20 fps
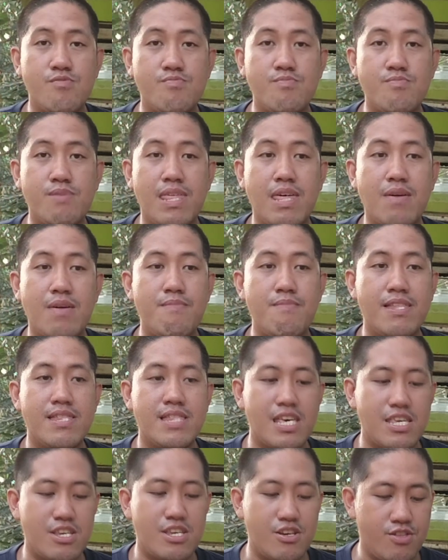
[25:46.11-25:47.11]
So ayun guys,
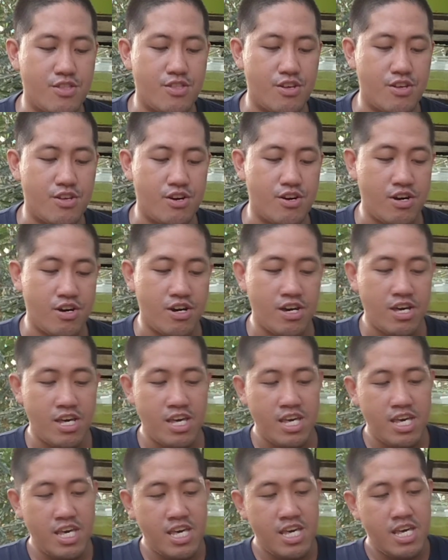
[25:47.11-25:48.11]
uh, hindi muna
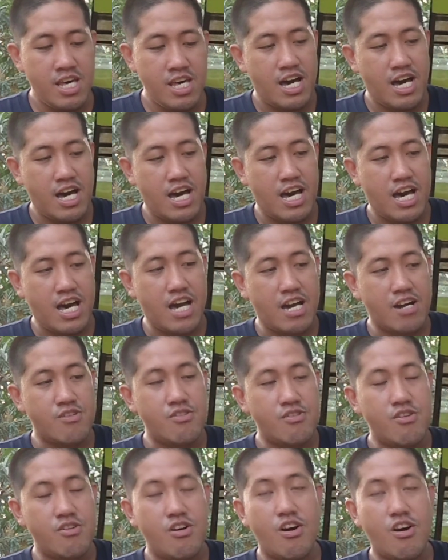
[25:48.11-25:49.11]
tayo
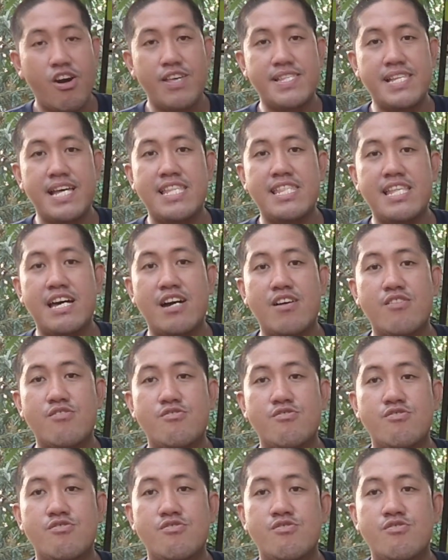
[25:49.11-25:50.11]
makakapag-shoutout kasi gagabihin
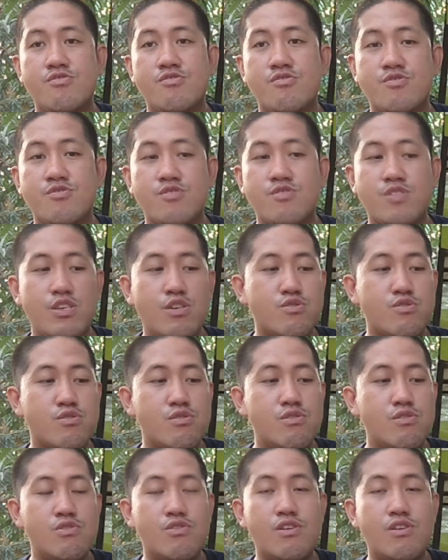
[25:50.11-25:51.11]
tayo sa pagsusulat.
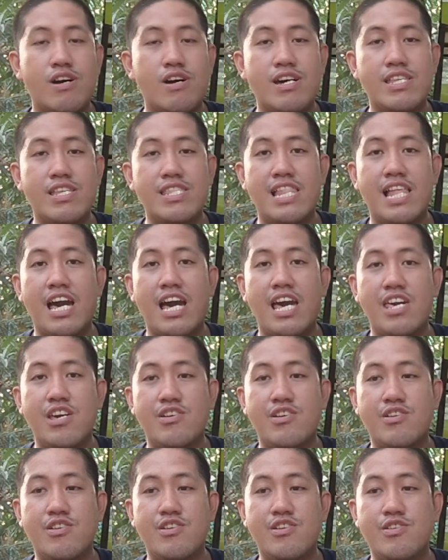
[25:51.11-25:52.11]
Matagal kasi ako
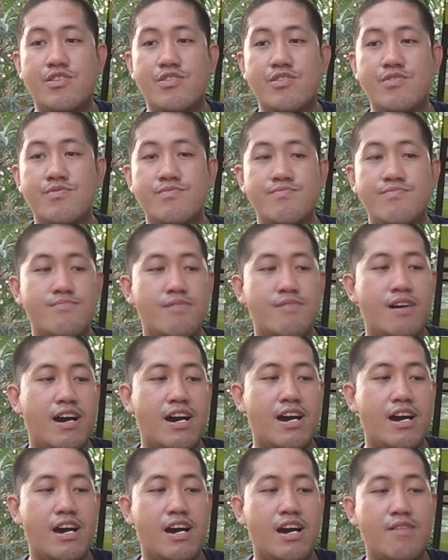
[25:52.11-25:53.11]
magsulat. So tatapusin ko na
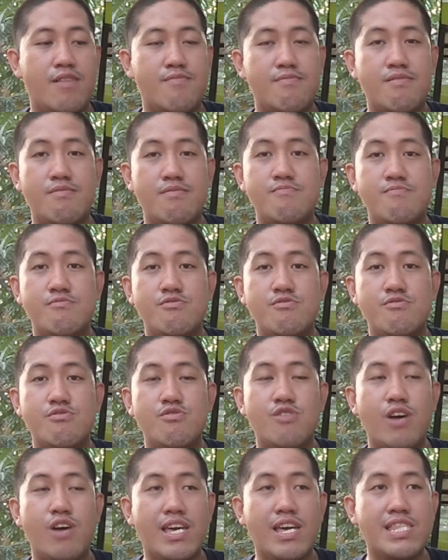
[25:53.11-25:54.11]
yung video na to.
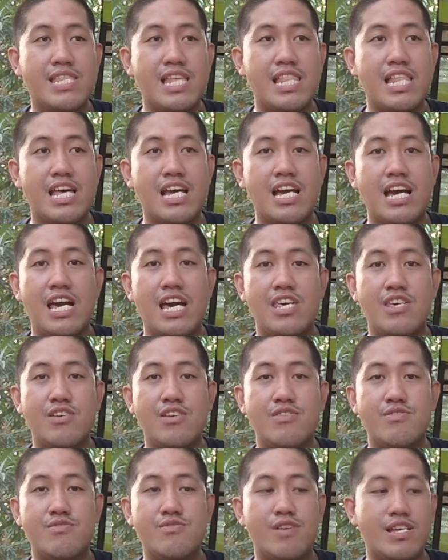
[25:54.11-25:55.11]

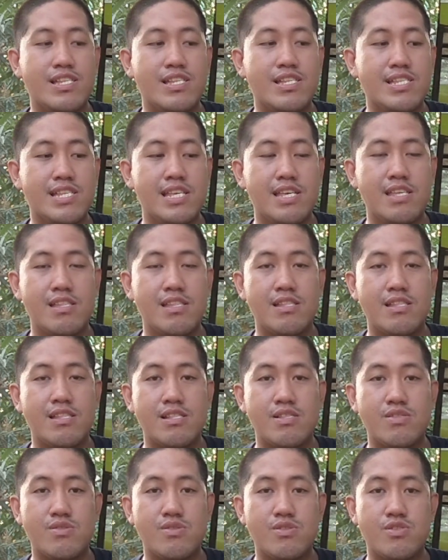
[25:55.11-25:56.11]
Yun, uh, maraming
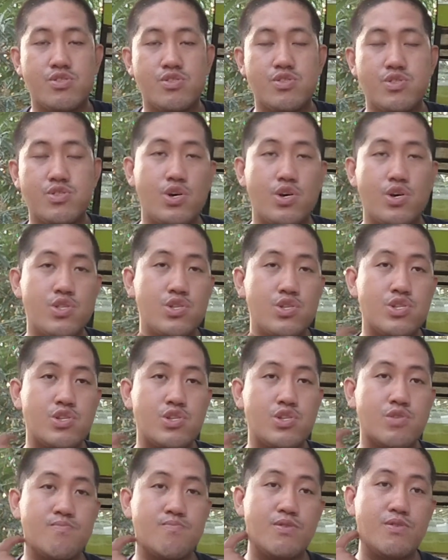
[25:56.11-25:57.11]
salamat pala ulit
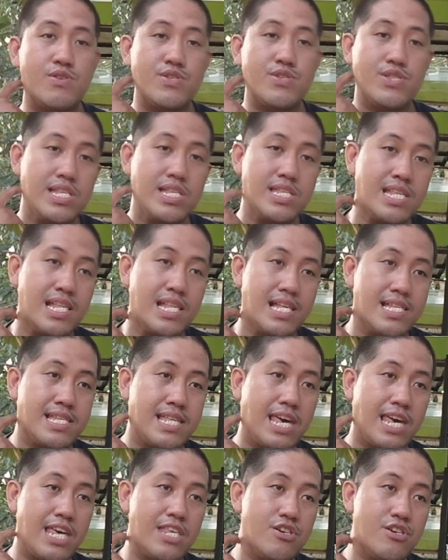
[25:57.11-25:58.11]
kay sir
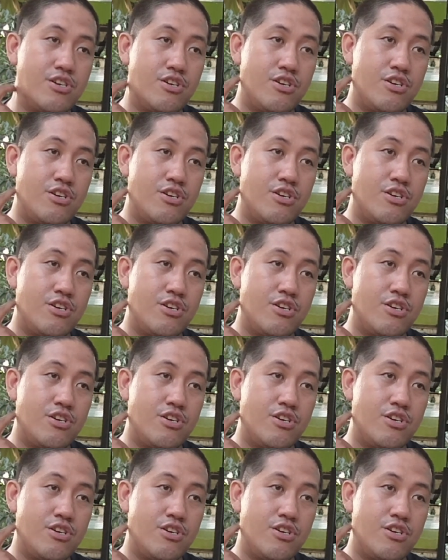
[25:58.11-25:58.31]
na